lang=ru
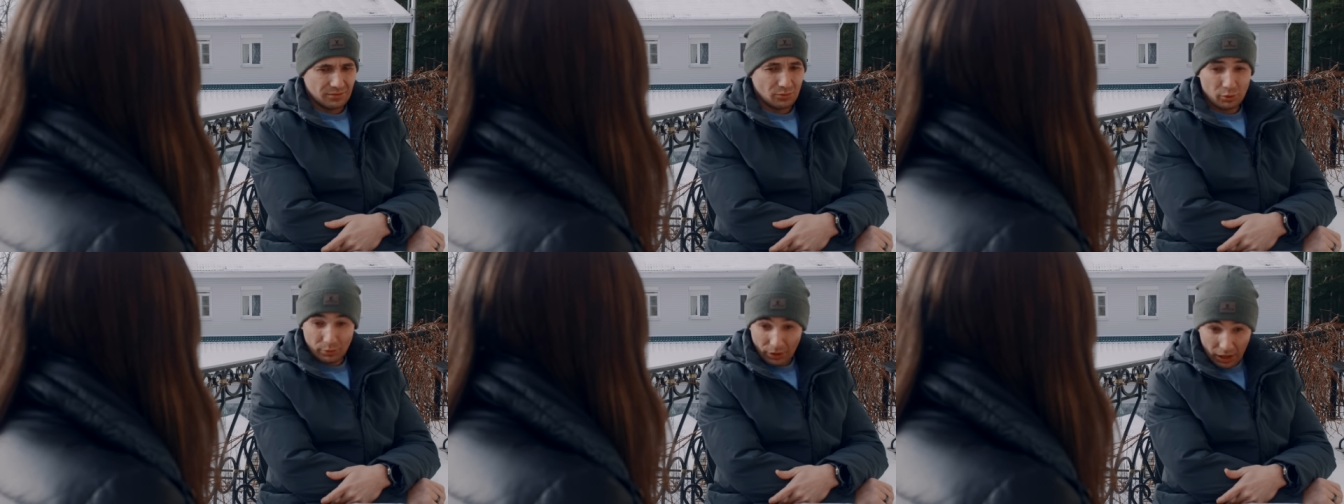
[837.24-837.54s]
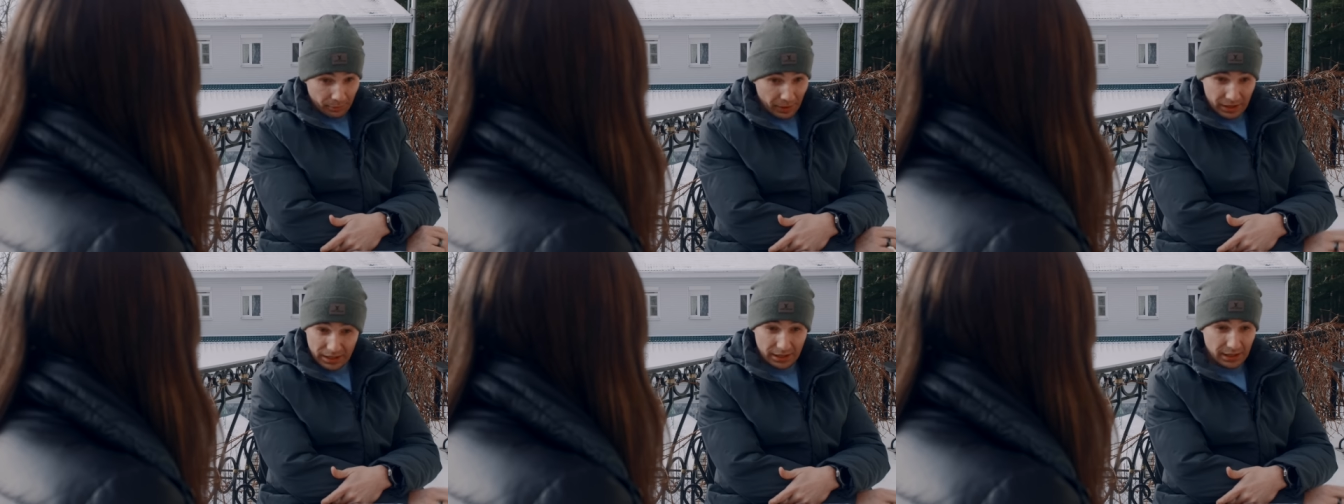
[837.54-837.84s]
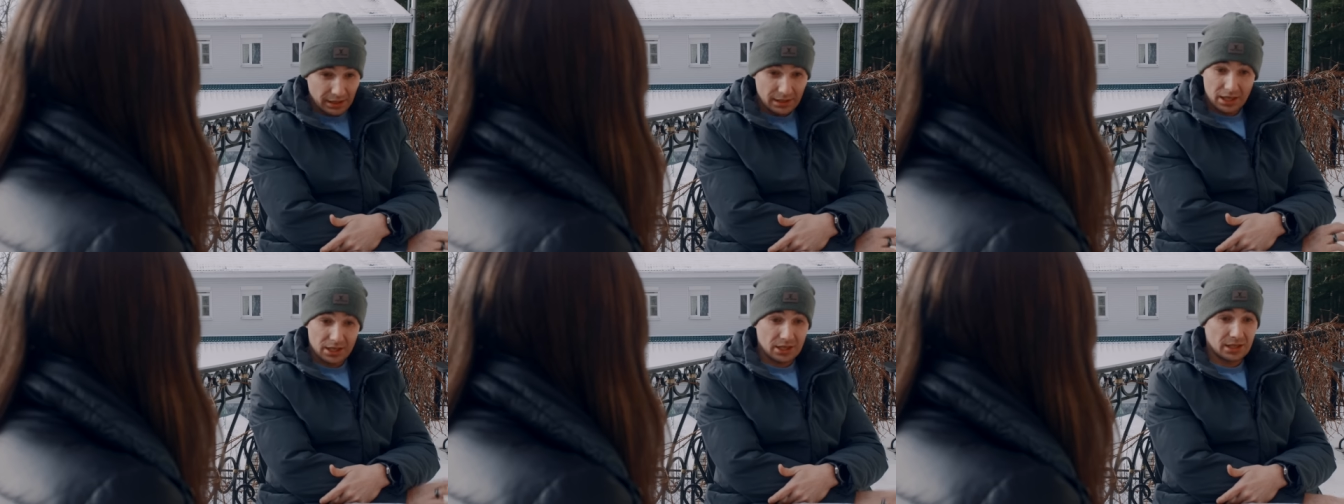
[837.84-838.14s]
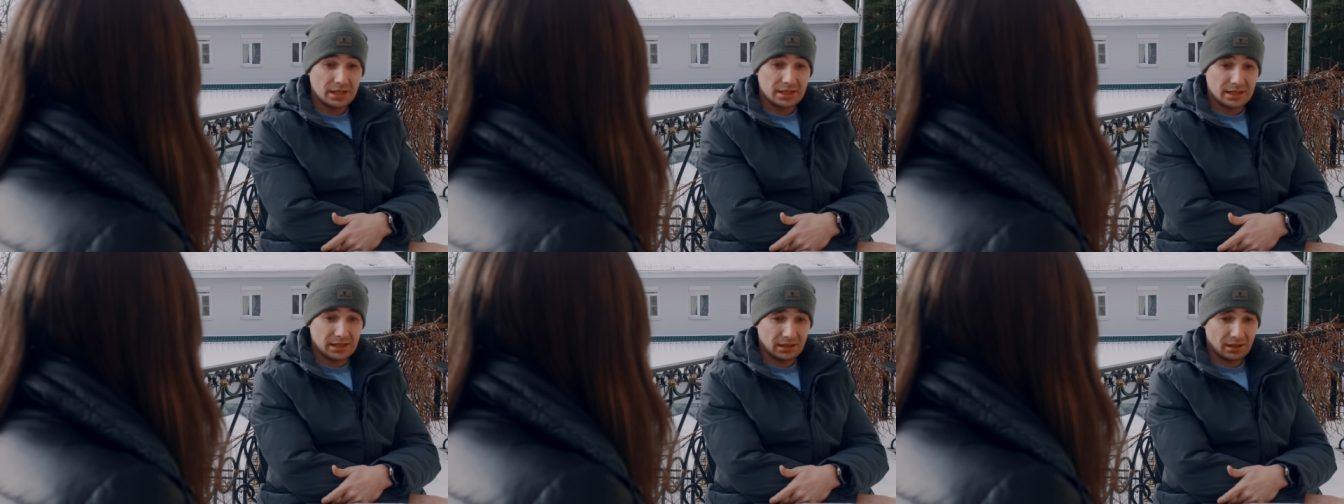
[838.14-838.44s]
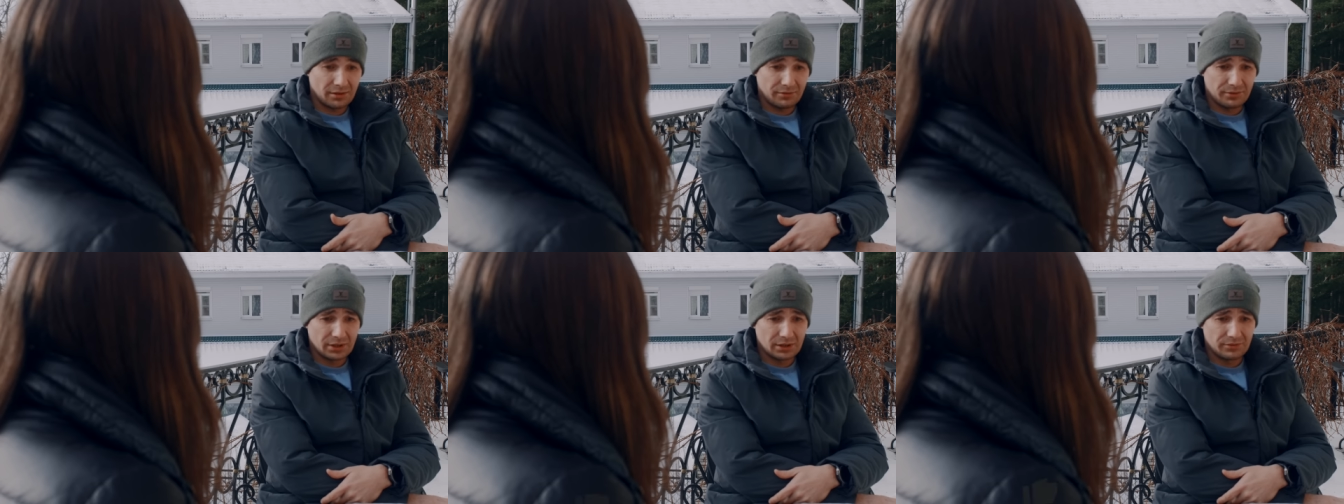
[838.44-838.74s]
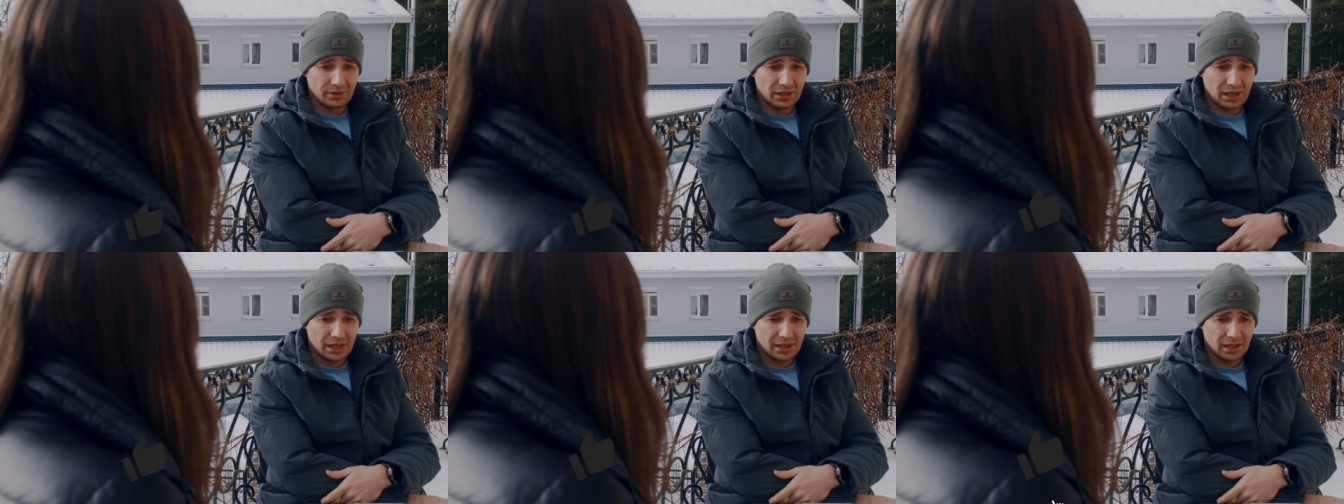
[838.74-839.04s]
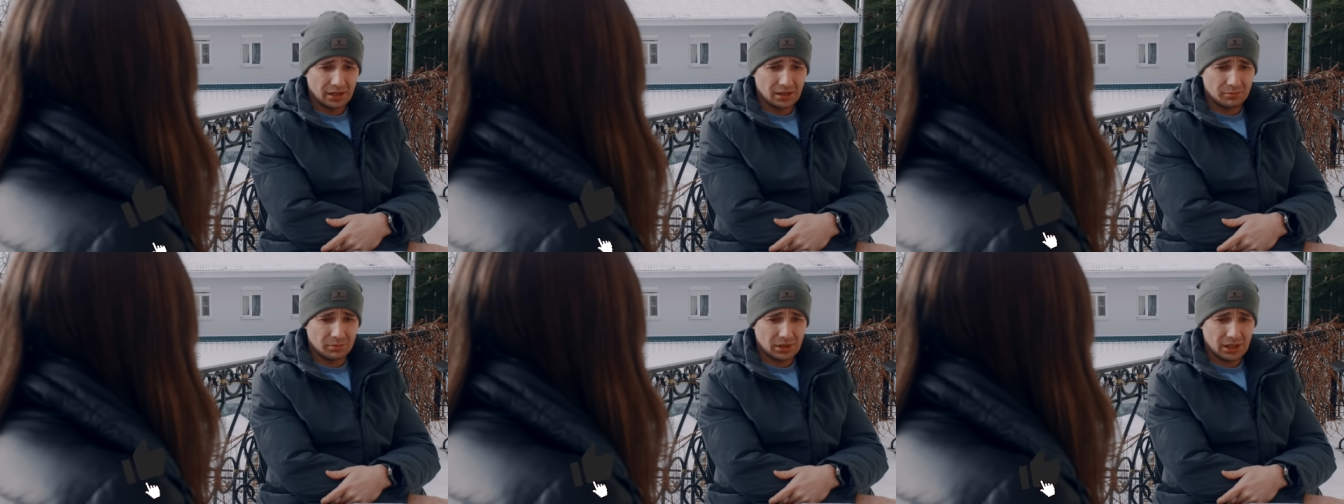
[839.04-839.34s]
Ну, опять-таки, даже если она
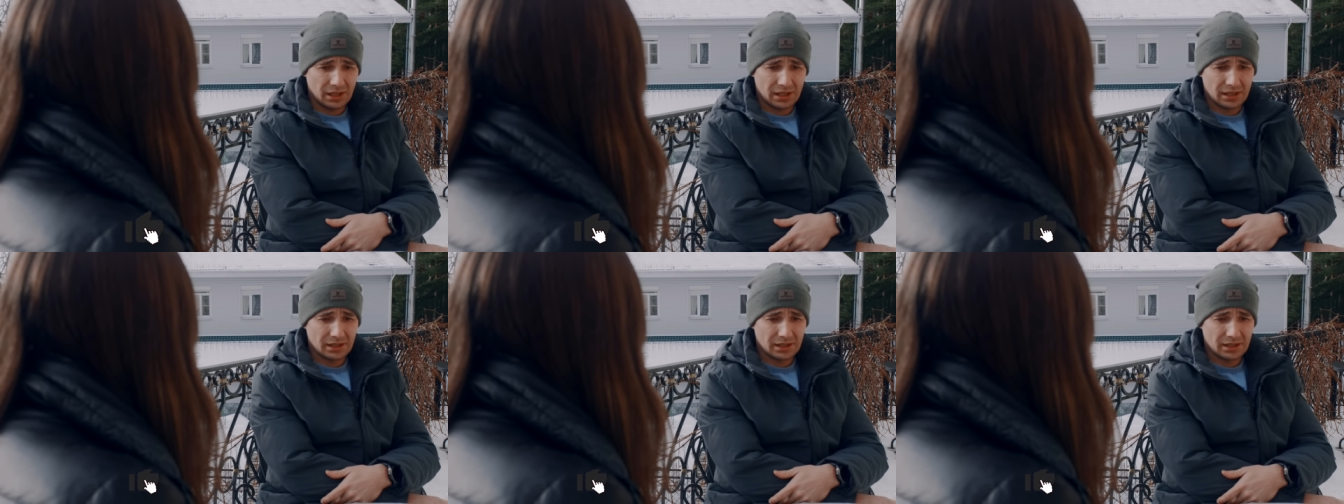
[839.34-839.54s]
выгоняла меня,